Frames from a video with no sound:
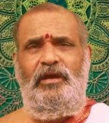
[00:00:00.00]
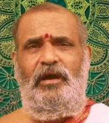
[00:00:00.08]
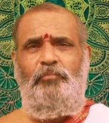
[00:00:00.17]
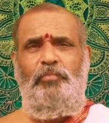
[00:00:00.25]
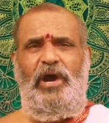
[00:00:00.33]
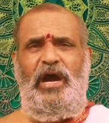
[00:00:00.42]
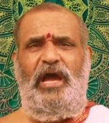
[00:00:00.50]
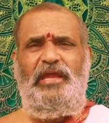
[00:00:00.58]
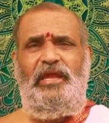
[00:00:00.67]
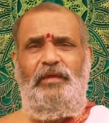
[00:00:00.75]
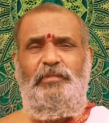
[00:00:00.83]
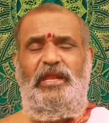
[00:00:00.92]
అబ్బా
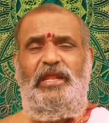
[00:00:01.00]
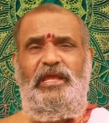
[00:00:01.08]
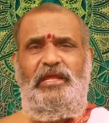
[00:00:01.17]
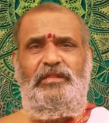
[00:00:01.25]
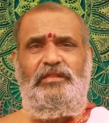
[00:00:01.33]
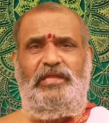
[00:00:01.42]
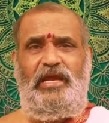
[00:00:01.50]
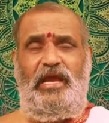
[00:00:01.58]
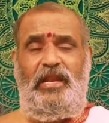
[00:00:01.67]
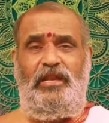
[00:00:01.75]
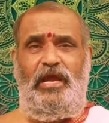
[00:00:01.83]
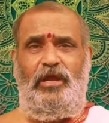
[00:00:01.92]
ఏమిటి ఇంత
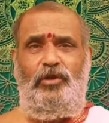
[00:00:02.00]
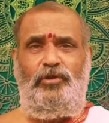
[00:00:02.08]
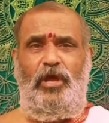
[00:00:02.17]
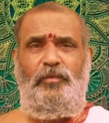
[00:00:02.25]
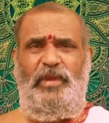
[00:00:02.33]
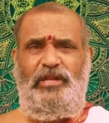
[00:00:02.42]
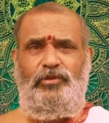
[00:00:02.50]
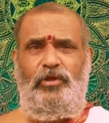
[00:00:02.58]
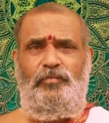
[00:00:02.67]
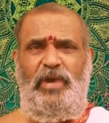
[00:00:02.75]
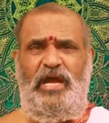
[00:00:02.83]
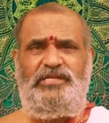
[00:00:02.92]
కర్ణ కఠోరమైన
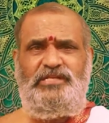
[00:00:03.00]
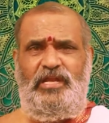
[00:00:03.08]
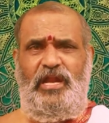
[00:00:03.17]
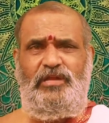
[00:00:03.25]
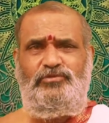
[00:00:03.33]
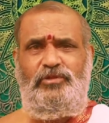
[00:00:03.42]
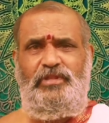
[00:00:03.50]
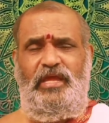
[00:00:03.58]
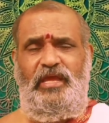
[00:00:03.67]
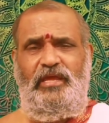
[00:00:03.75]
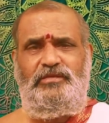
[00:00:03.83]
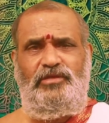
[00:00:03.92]
దుర్భాషలాడుతుంది
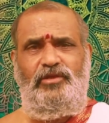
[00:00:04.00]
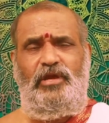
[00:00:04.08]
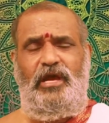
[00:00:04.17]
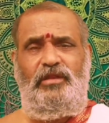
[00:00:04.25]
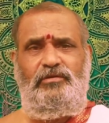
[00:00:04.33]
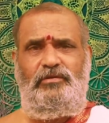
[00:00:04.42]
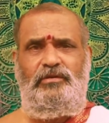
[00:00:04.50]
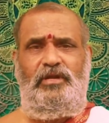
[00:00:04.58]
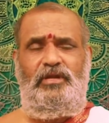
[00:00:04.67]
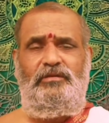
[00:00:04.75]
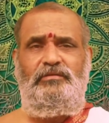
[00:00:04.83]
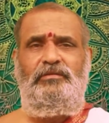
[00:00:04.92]
ఈ చిలుక
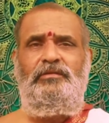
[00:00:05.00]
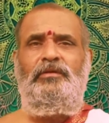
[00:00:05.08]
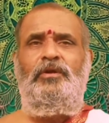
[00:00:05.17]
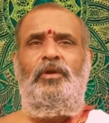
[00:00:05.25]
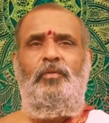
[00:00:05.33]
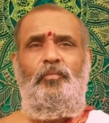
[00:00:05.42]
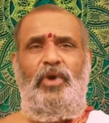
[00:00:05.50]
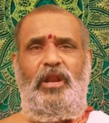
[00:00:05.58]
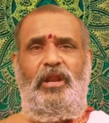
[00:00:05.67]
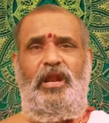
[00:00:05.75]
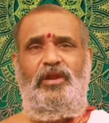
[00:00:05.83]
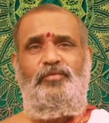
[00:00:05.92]
అనుకున్నాడు
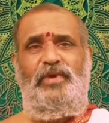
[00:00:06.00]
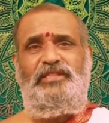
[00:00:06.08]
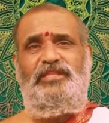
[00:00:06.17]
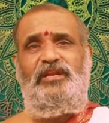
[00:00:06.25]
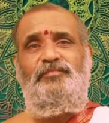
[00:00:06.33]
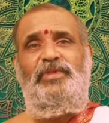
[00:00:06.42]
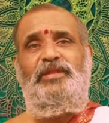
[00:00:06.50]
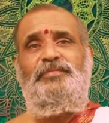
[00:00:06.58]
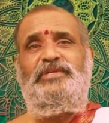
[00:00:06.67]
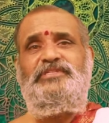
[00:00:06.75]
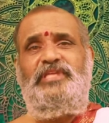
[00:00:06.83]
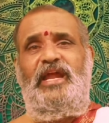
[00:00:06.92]
మర్నాడు మంత్రిని
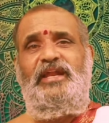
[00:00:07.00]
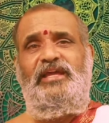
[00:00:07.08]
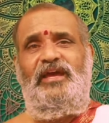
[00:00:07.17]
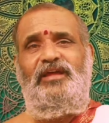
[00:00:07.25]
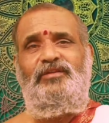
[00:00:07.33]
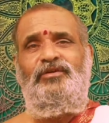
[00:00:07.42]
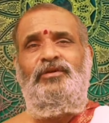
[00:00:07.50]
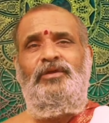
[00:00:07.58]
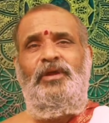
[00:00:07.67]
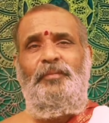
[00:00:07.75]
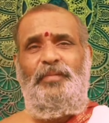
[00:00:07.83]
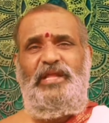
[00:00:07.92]
పిలిపిస్తే అడిగారు
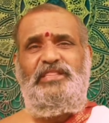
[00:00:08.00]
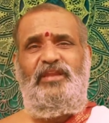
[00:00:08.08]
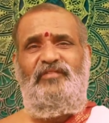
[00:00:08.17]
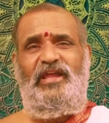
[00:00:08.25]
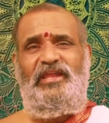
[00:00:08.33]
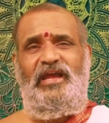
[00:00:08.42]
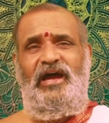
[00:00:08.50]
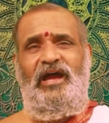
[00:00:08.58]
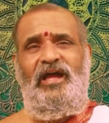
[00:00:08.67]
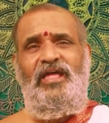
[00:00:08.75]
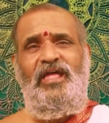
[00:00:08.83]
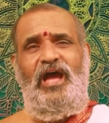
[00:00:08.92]
మంత్రివర్య
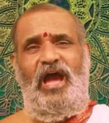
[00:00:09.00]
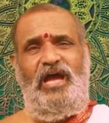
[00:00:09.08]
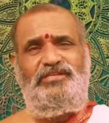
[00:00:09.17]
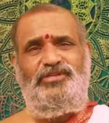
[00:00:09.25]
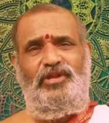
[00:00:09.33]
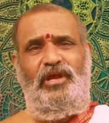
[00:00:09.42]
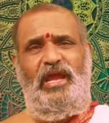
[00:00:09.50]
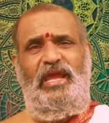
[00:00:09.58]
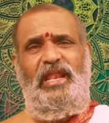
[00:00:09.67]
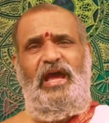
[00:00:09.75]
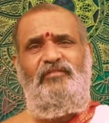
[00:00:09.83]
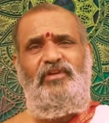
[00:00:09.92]
ఆ చిలుక
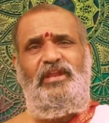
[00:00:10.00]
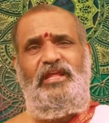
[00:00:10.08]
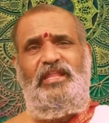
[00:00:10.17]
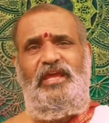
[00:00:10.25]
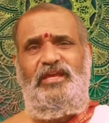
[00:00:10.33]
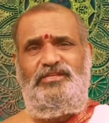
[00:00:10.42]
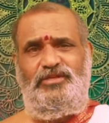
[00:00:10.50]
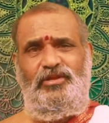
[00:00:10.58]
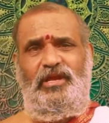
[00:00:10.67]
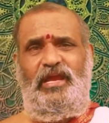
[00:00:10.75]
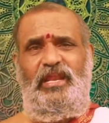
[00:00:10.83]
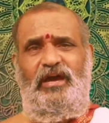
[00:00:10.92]
ఇలా ఉన్నది ఈ
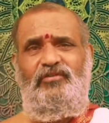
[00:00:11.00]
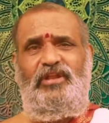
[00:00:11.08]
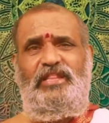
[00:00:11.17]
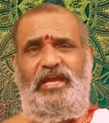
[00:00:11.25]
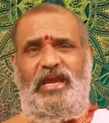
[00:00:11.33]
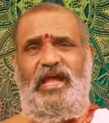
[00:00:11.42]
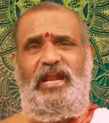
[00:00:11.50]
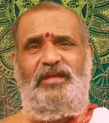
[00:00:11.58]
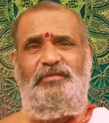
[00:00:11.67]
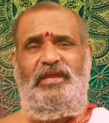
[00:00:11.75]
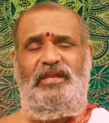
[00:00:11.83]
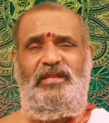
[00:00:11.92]
చిలుక ఇలా ఉన్నది
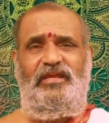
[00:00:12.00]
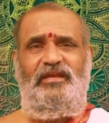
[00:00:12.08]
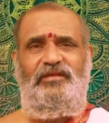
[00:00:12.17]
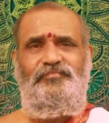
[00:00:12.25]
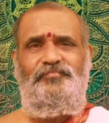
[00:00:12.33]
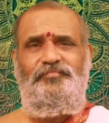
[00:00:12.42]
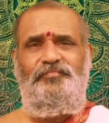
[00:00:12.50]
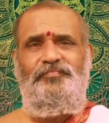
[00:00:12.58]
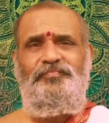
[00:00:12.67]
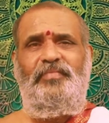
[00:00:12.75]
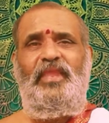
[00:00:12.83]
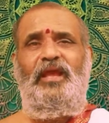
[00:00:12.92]
కారణం ఏంటి
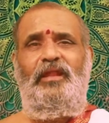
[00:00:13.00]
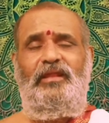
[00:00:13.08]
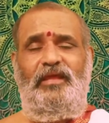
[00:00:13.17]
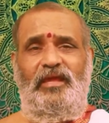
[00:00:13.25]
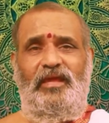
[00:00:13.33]
అంటే